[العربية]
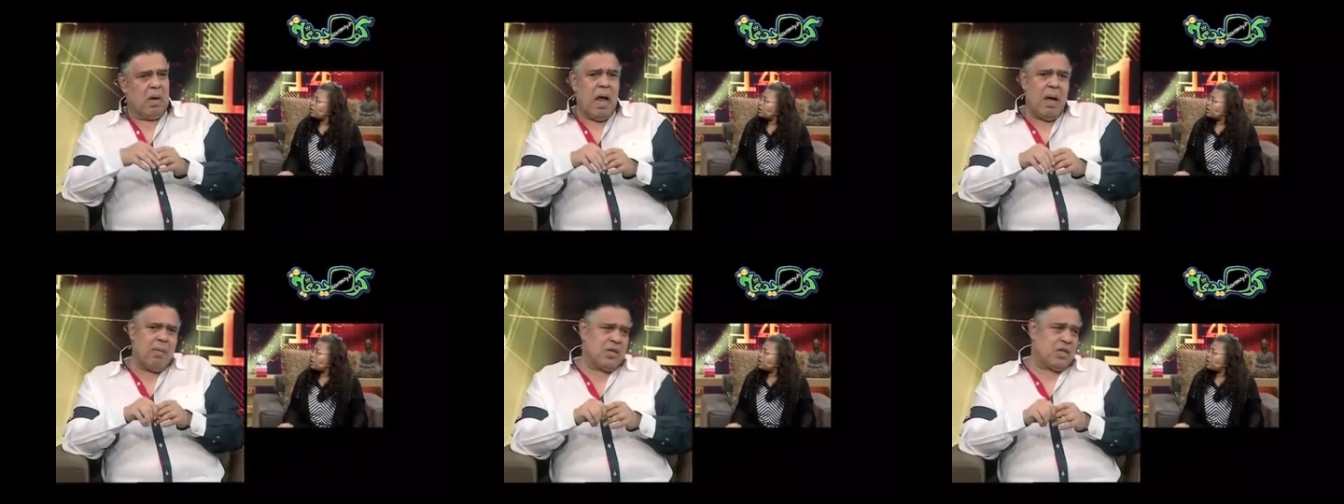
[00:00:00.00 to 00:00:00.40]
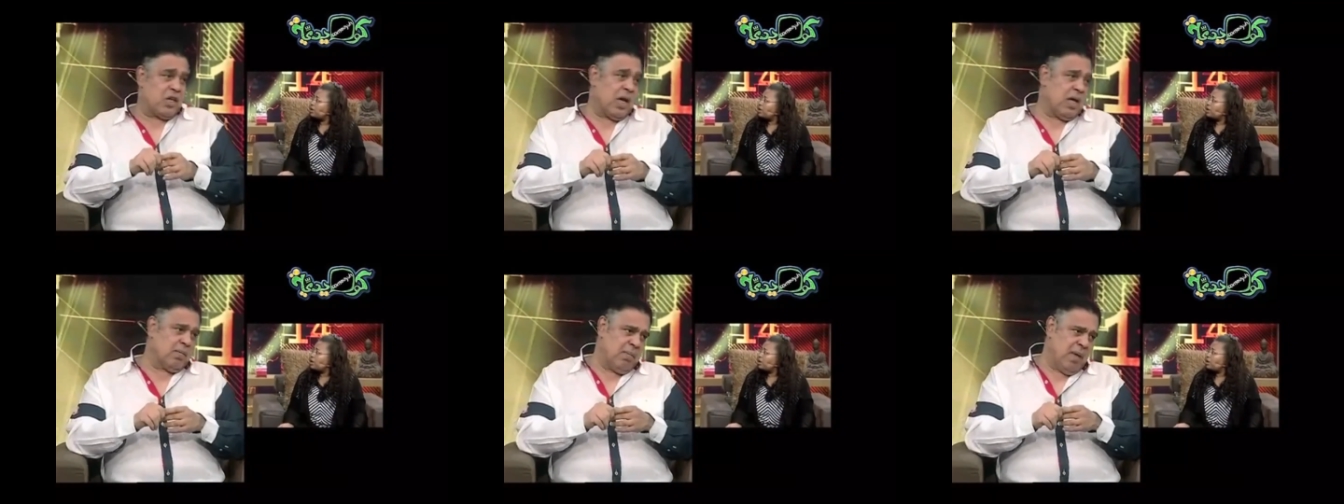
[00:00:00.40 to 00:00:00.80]
لا مش
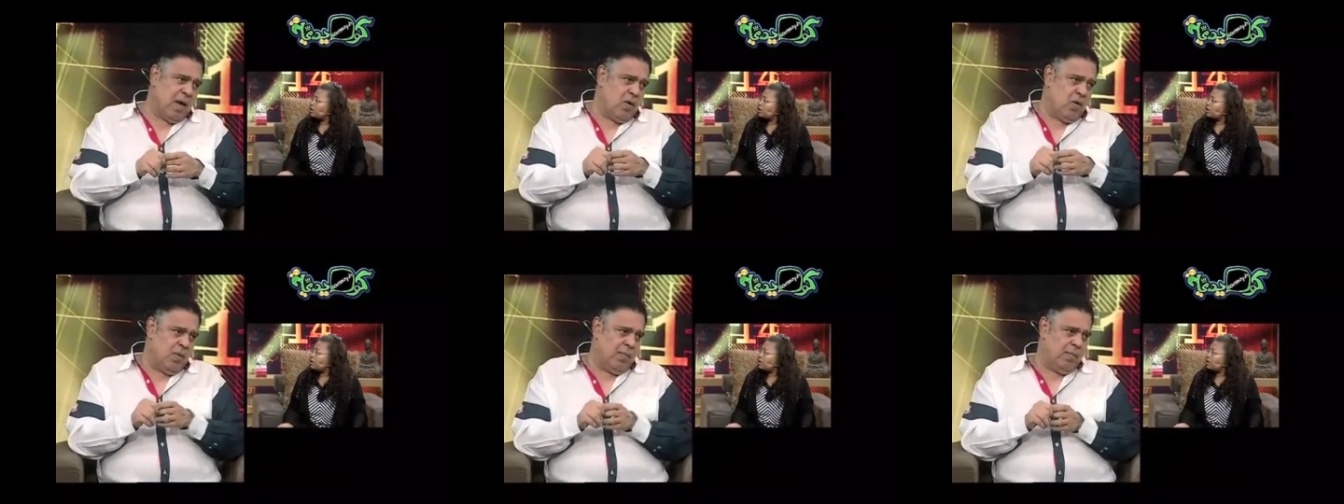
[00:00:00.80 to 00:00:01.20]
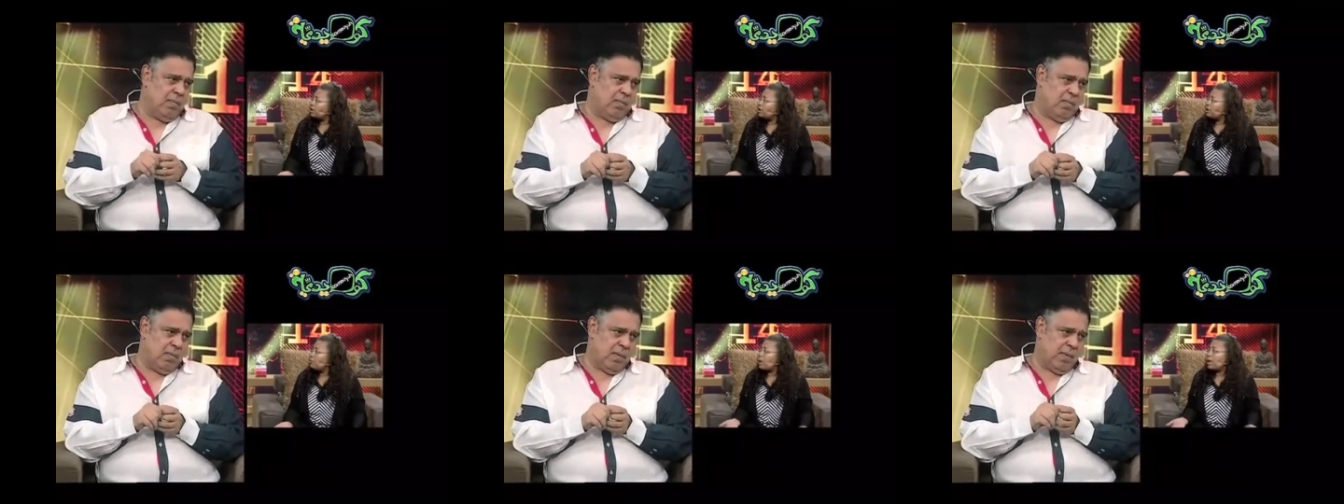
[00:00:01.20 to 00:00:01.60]
حكايه مالهم
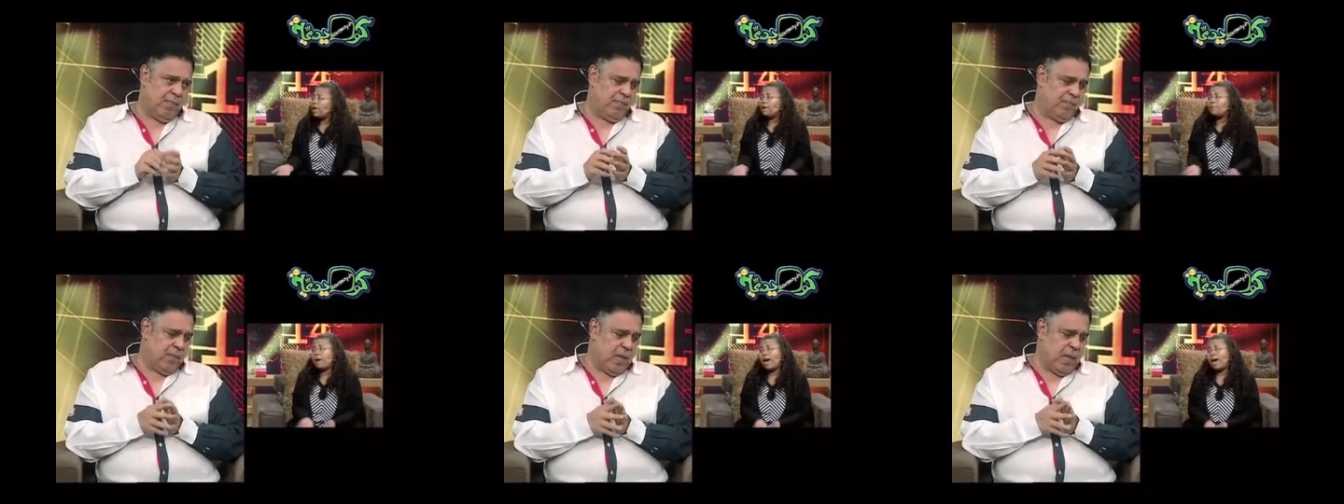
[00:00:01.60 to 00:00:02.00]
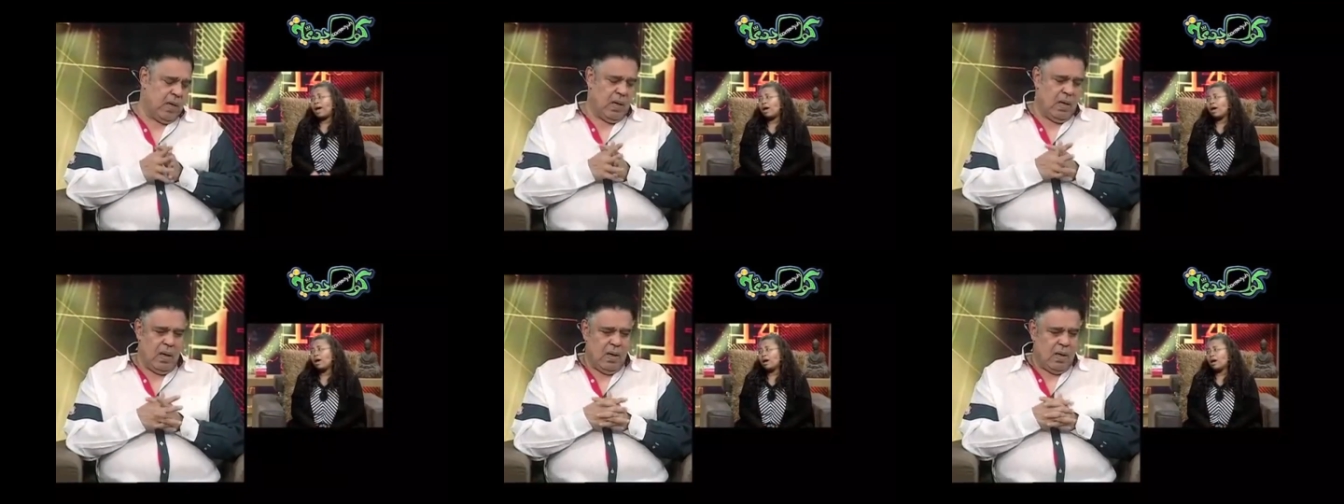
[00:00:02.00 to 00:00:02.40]
امال ايه بقى
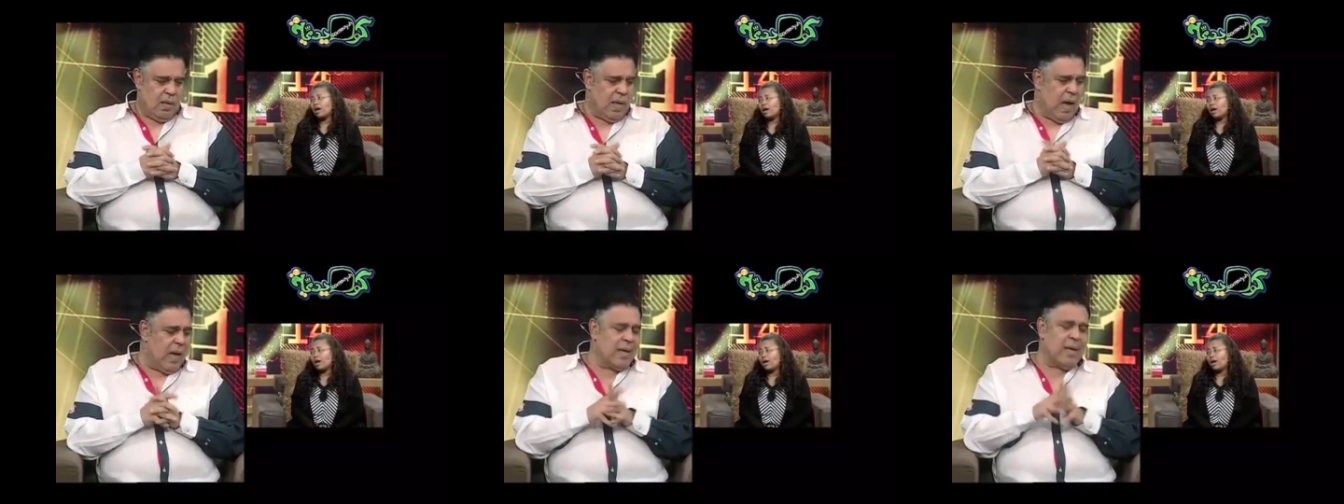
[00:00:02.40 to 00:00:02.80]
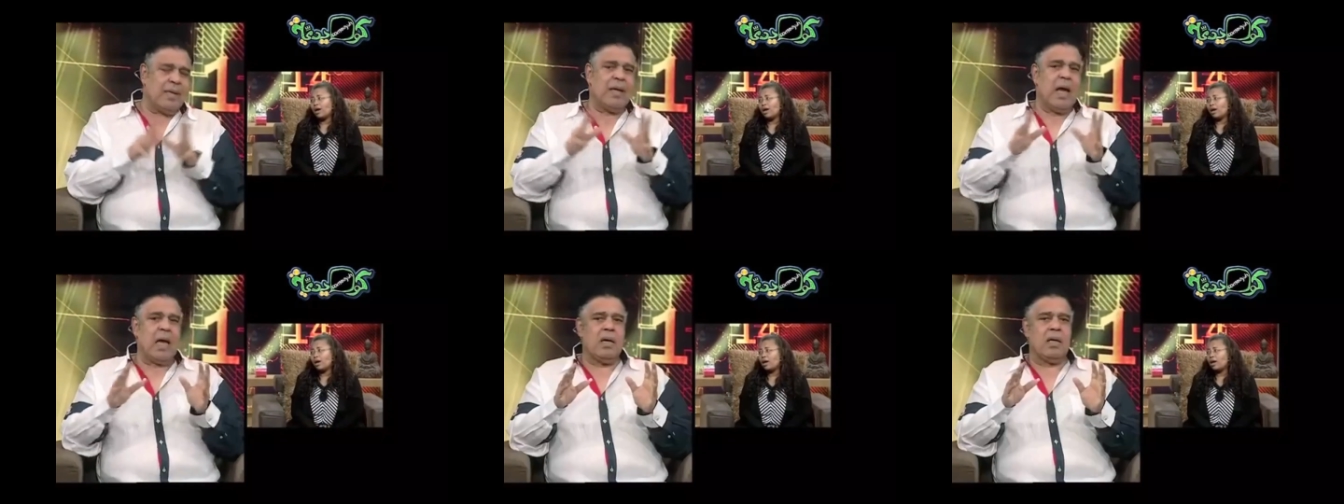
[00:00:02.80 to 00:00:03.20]
يعني
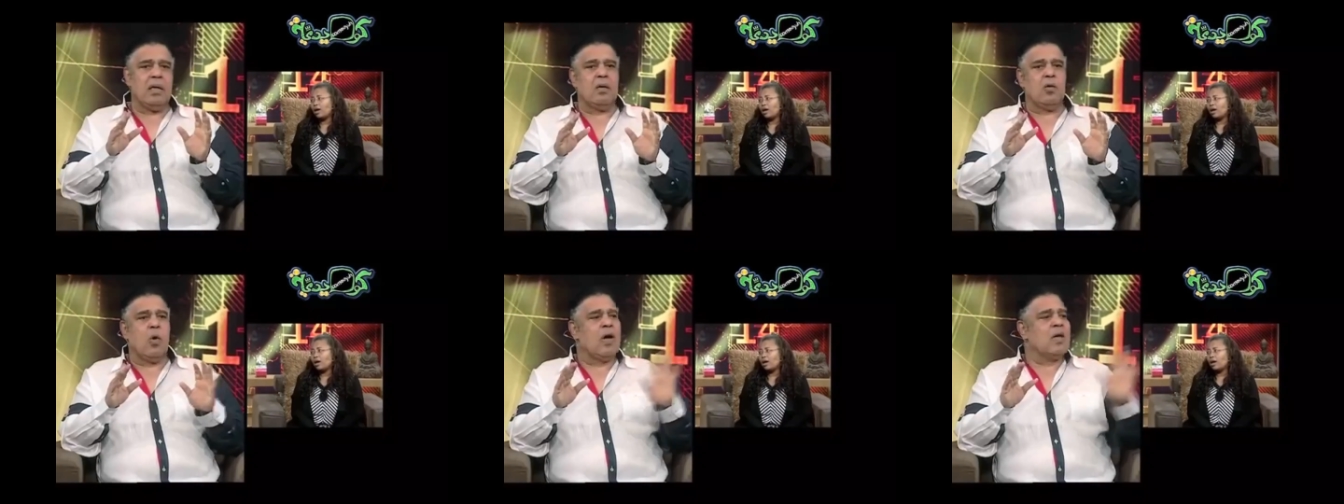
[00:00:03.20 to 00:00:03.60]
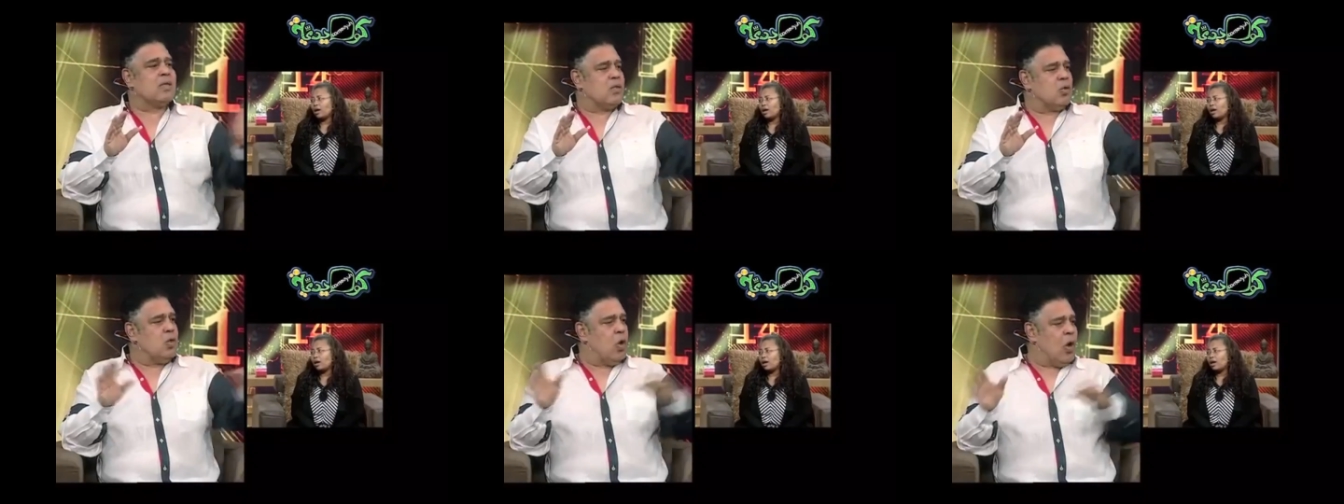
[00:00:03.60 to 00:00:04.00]
يعني
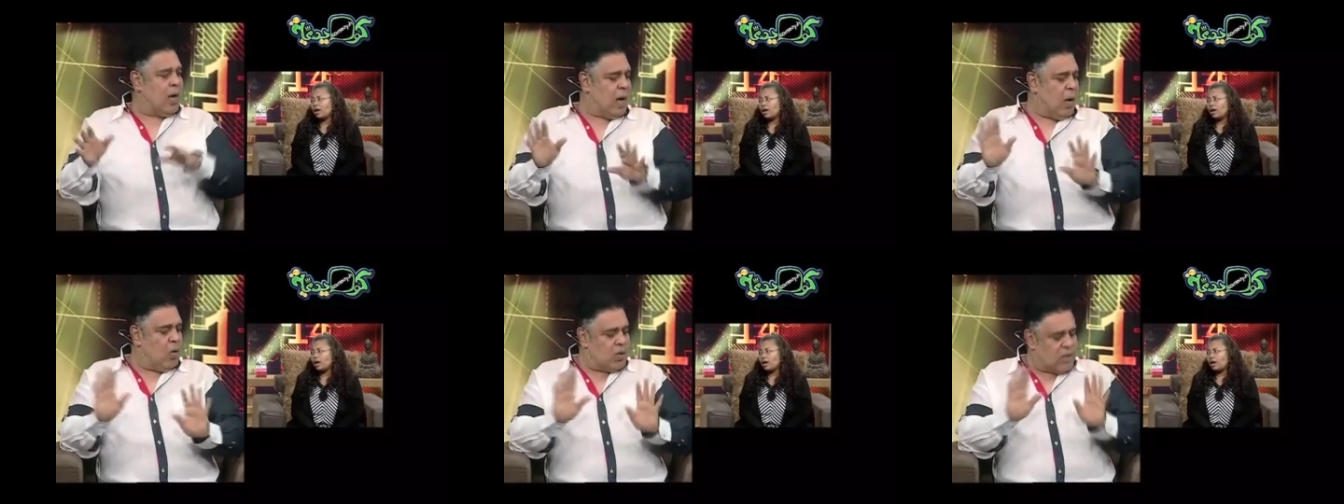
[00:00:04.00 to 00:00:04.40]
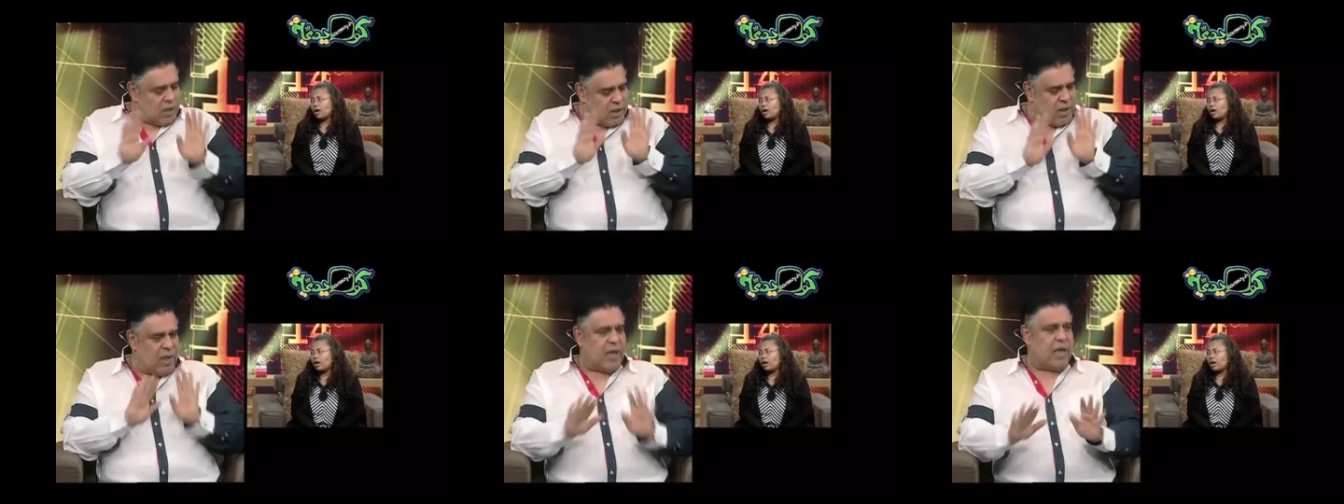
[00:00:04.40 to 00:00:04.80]
كويس ان هو
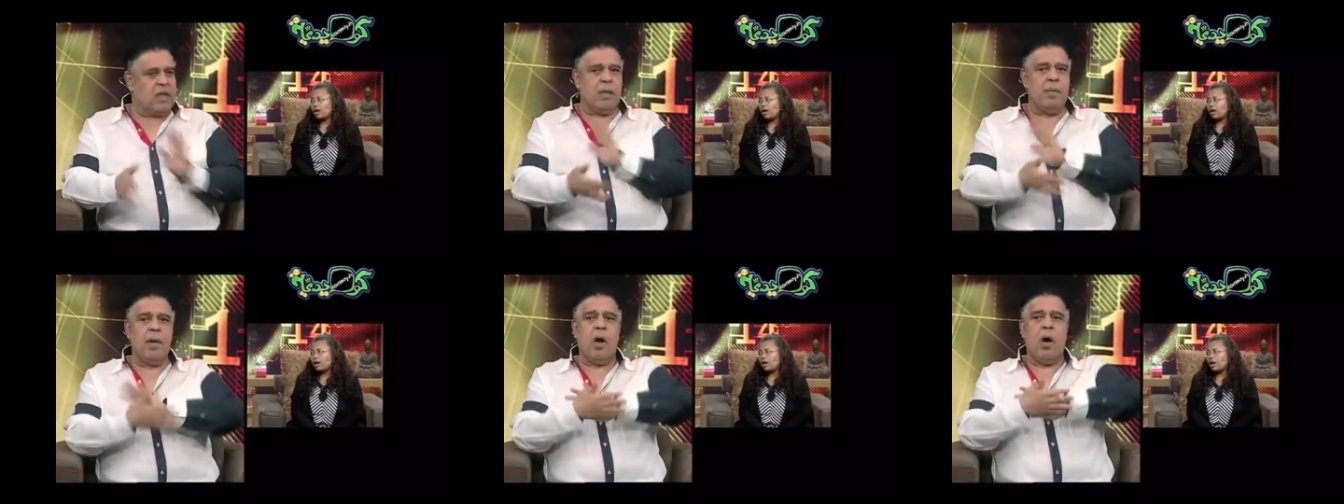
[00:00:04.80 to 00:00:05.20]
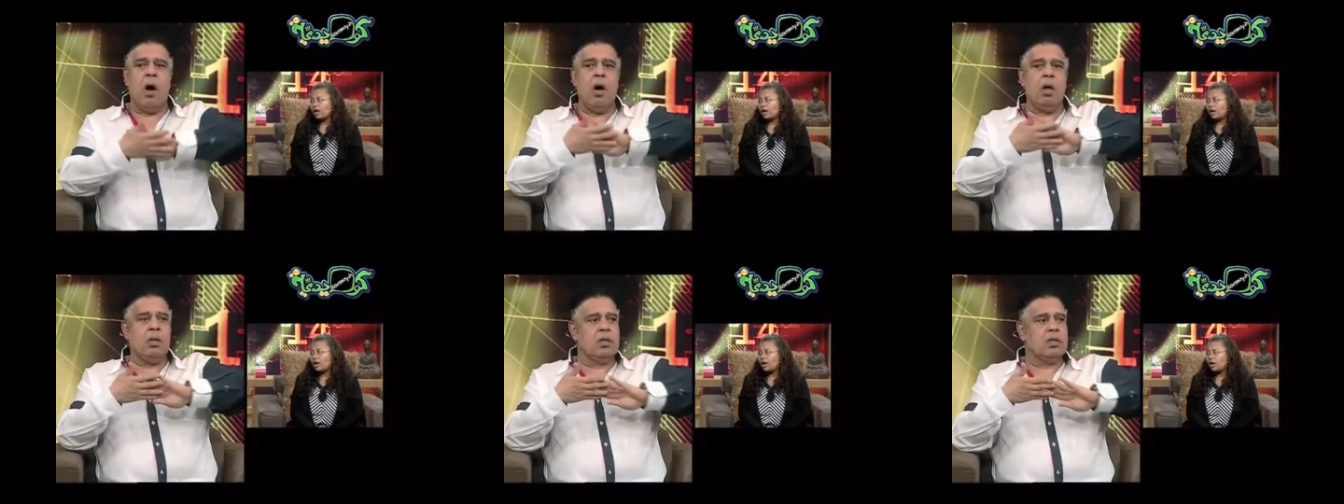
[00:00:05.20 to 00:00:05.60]
اتجوزك تتكتمي
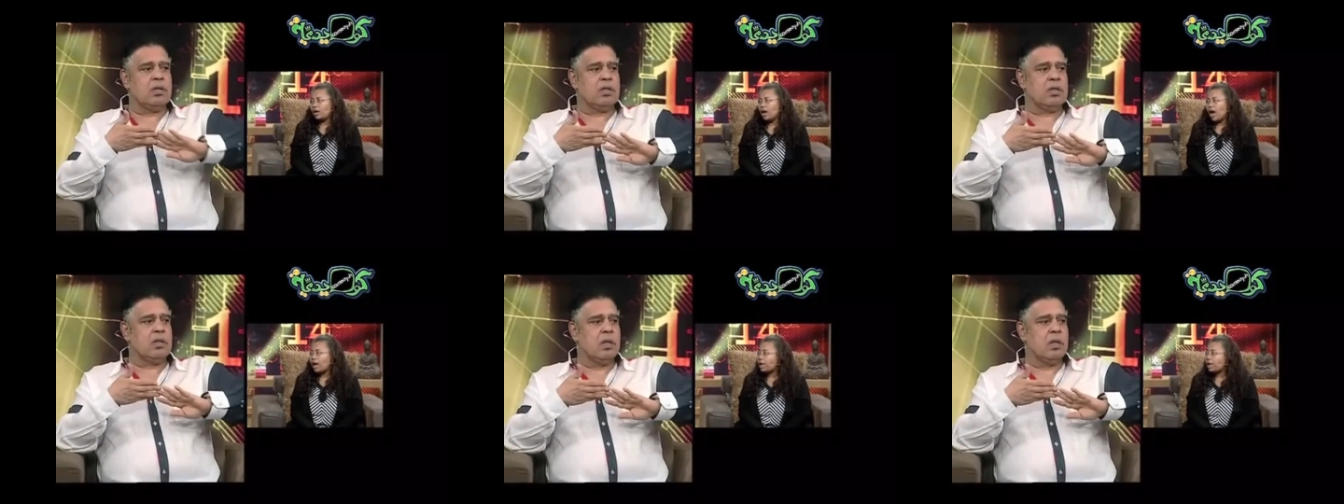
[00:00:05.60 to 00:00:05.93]
خالص